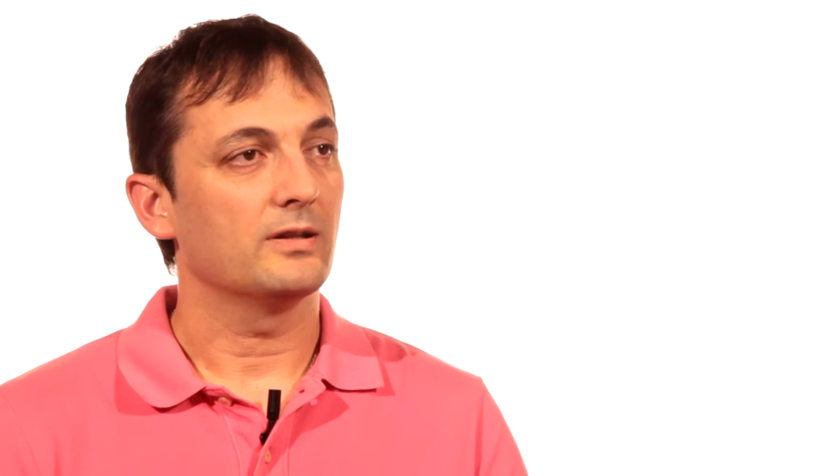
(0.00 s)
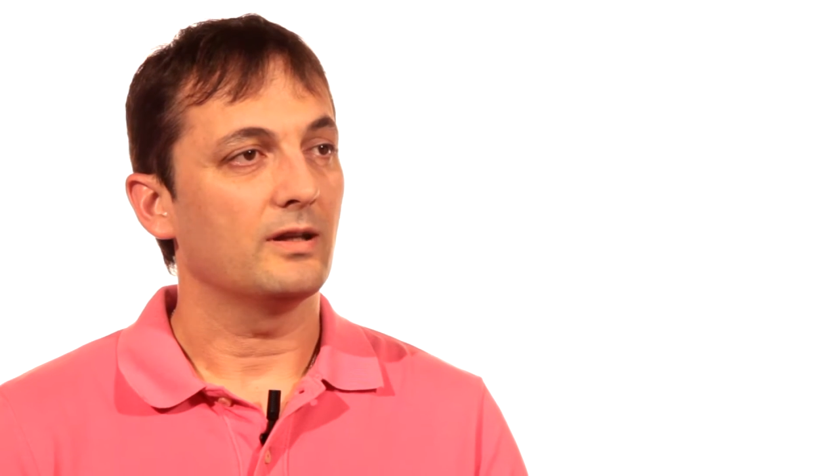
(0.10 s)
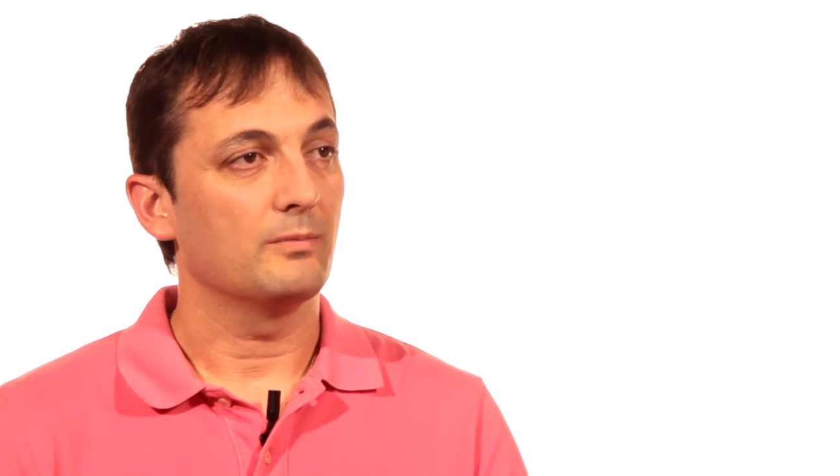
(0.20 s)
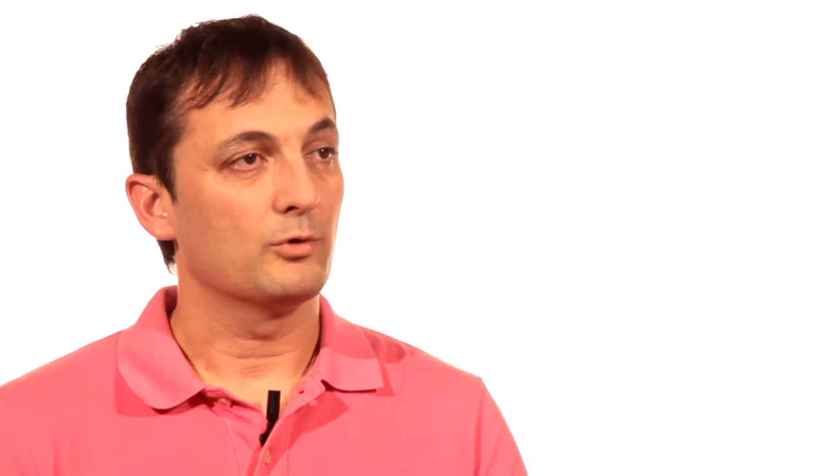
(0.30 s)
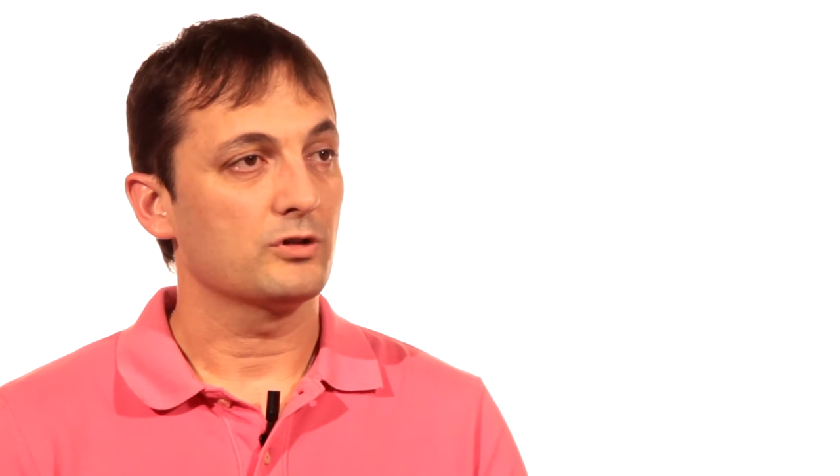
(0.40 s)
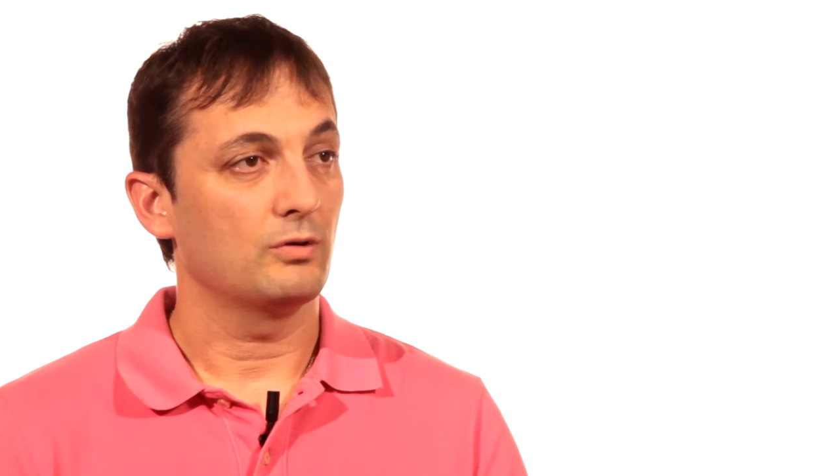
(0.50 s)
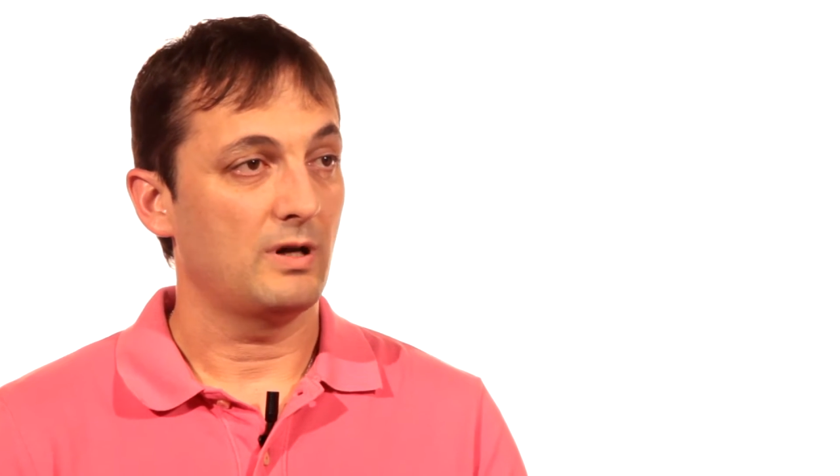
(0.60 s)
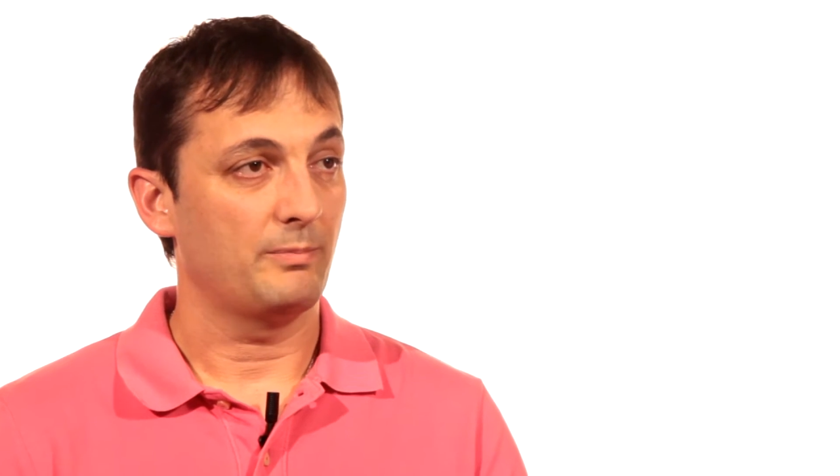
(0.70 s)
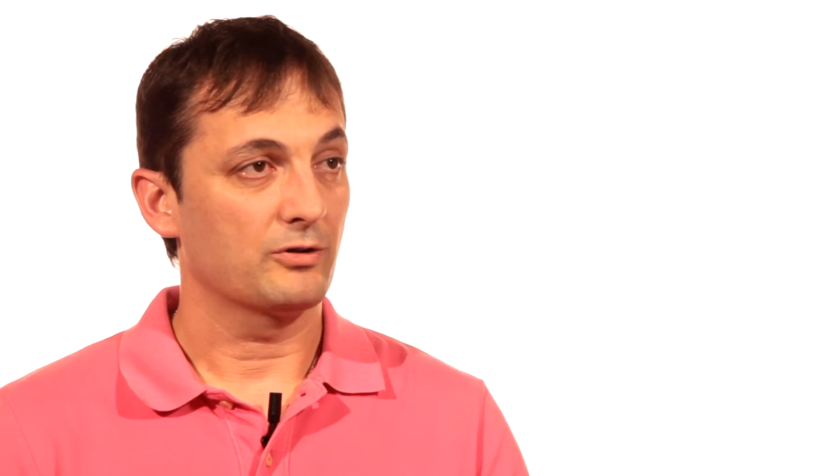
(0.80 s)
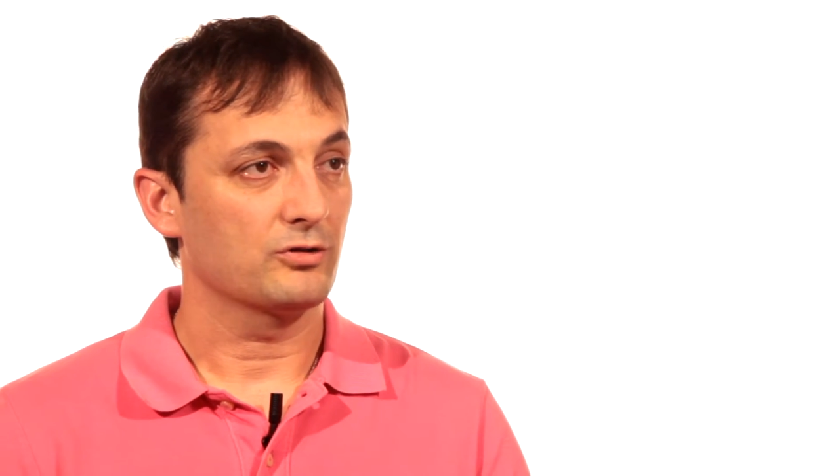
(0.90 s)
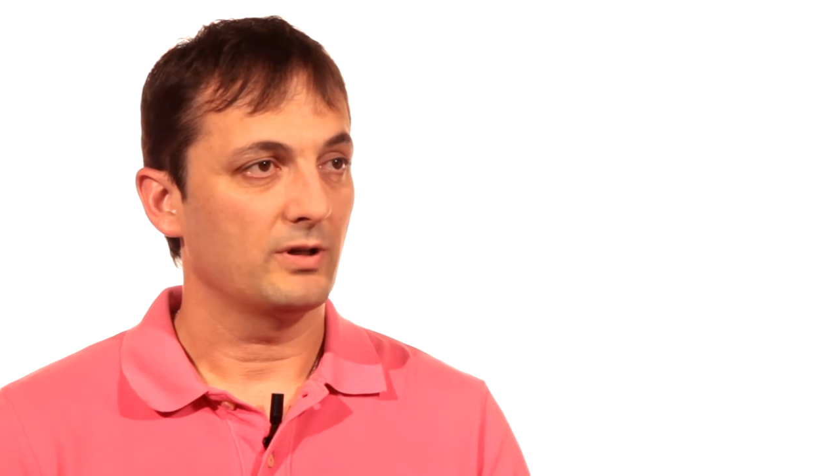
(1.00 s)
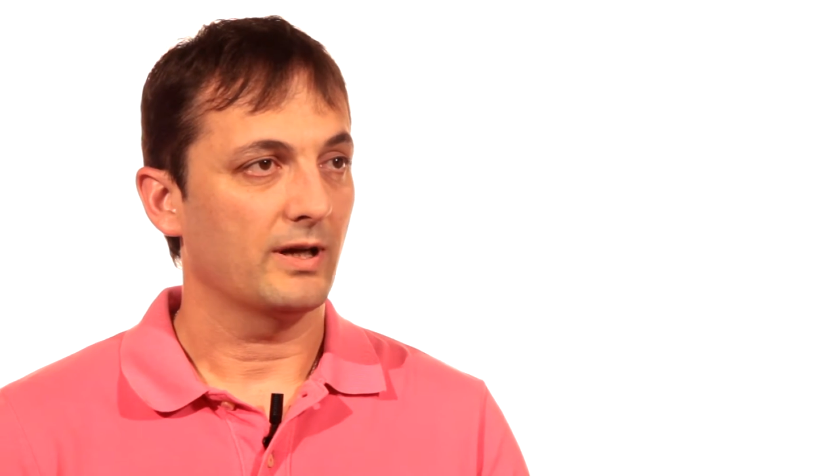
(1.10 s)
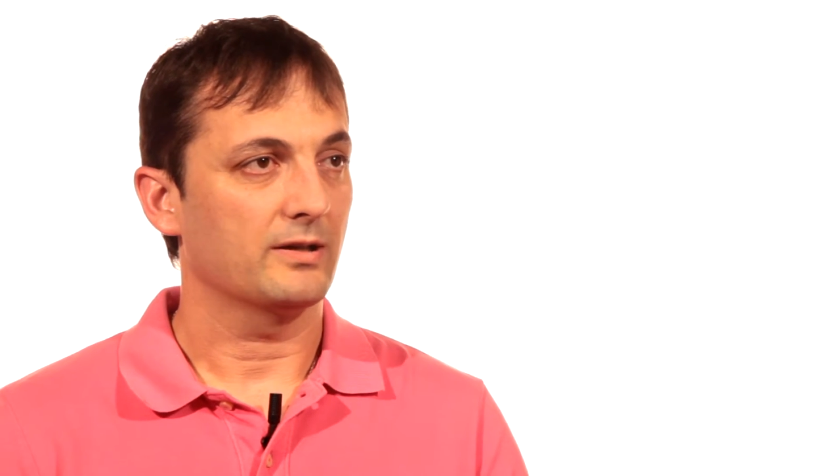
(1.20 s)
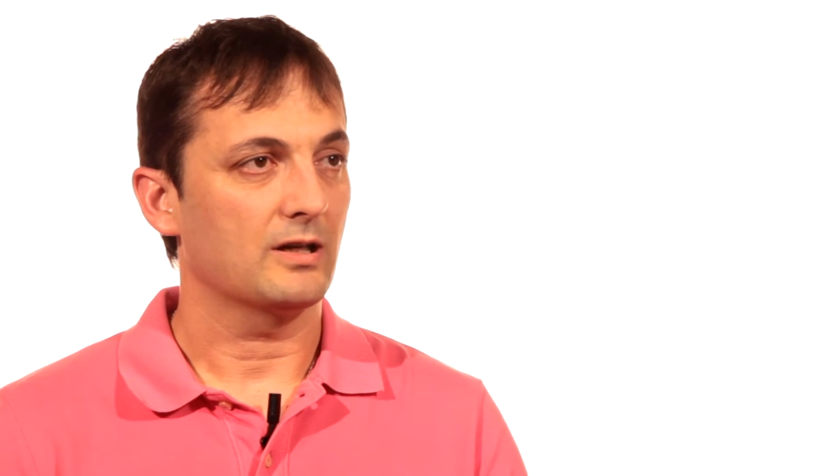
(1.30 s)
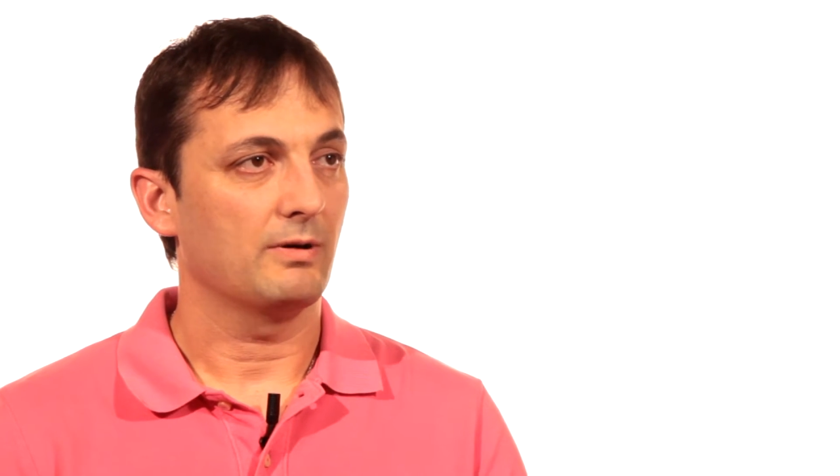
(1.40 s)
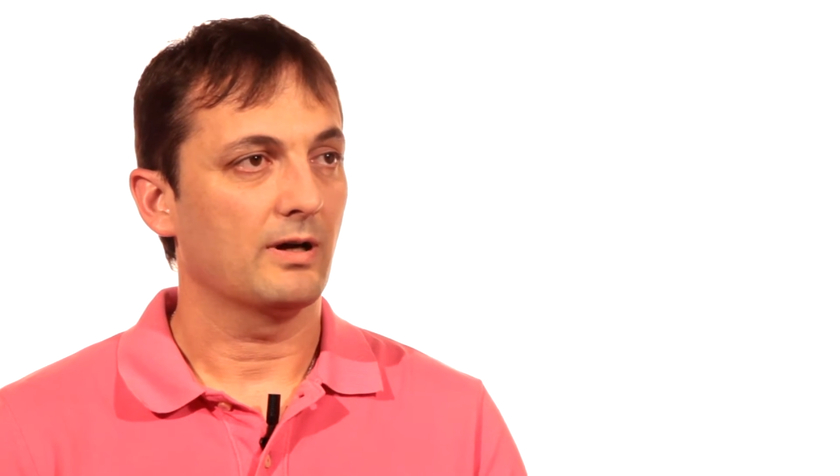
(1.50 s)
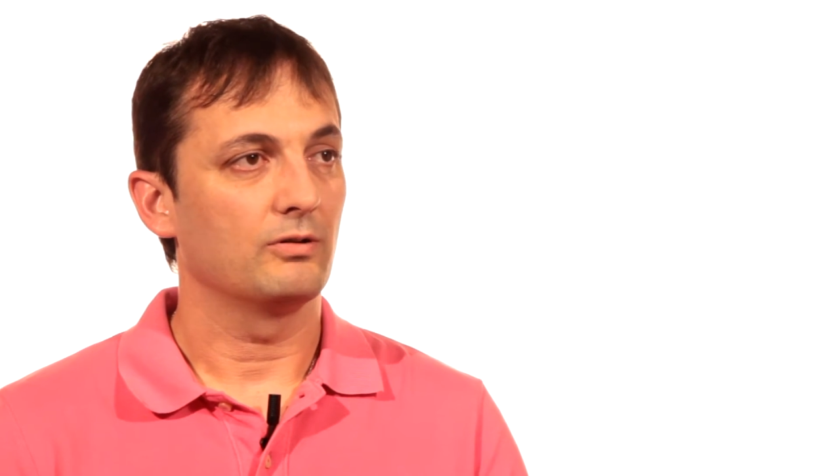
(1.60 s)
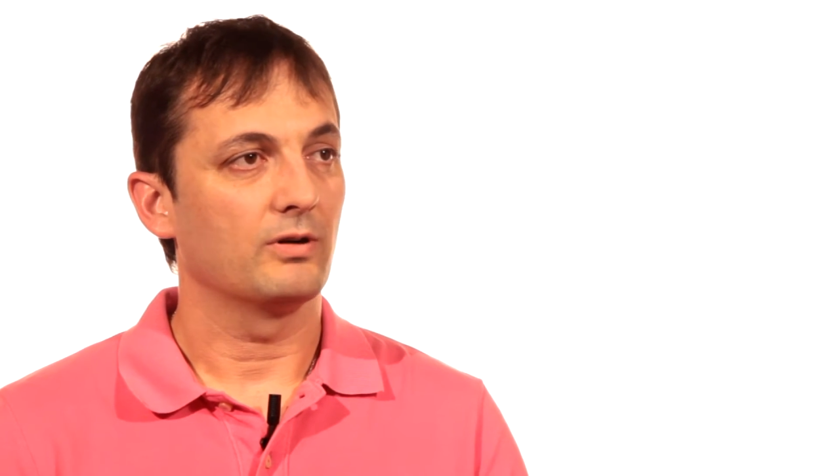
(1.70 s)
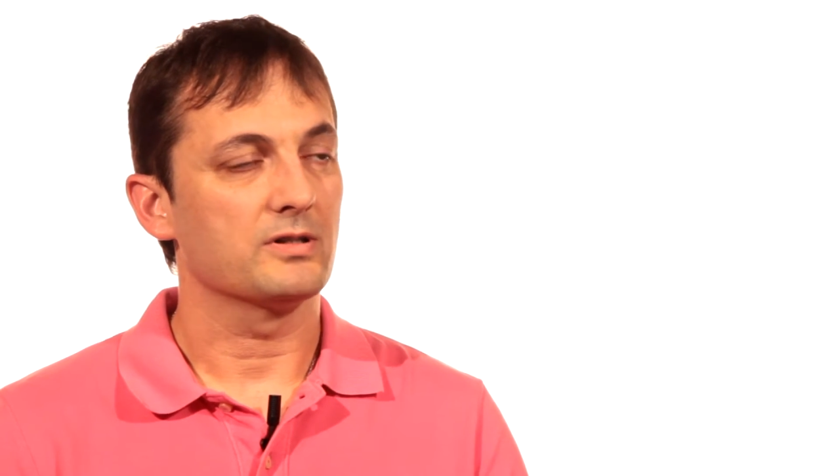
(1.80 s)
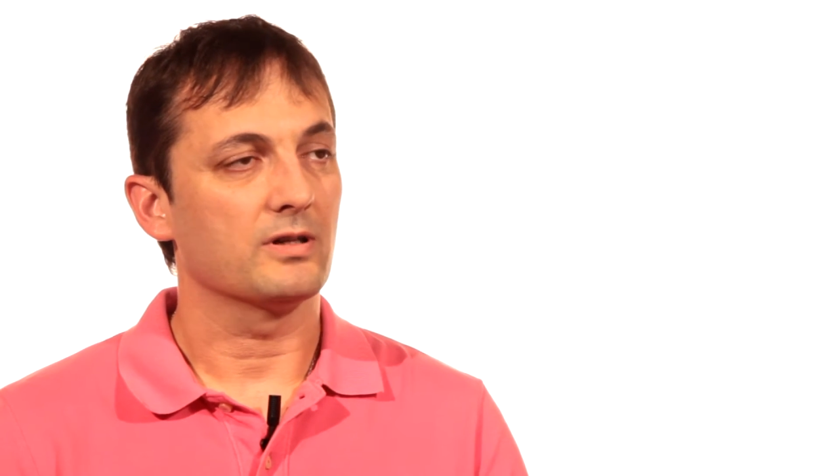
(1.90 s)
tenemos a una persona que trabaja
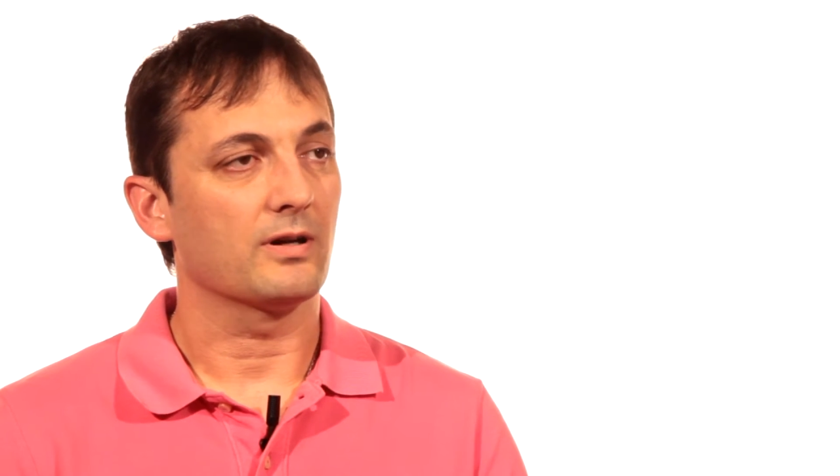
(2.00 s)
lo que es en